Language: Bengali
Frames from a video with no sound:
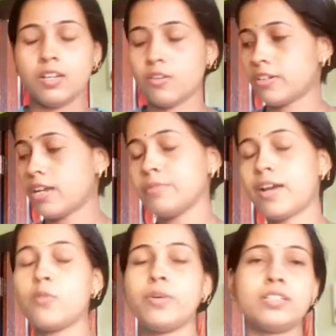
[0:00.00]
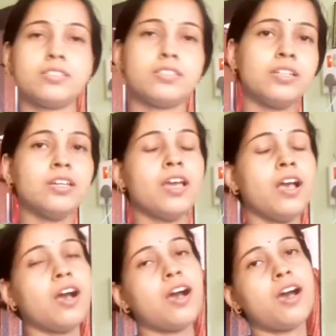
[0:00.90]
ঘরটা আমি ঝাড়ু মেরেছি
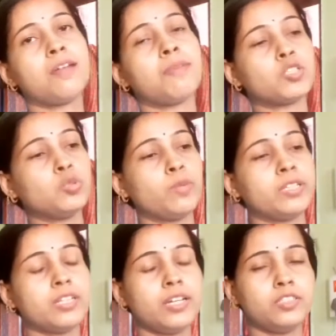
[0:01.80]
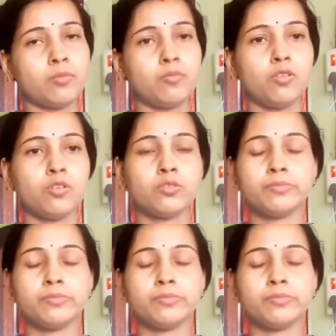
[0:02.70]
আর বাসন মাজা এইসবগুলো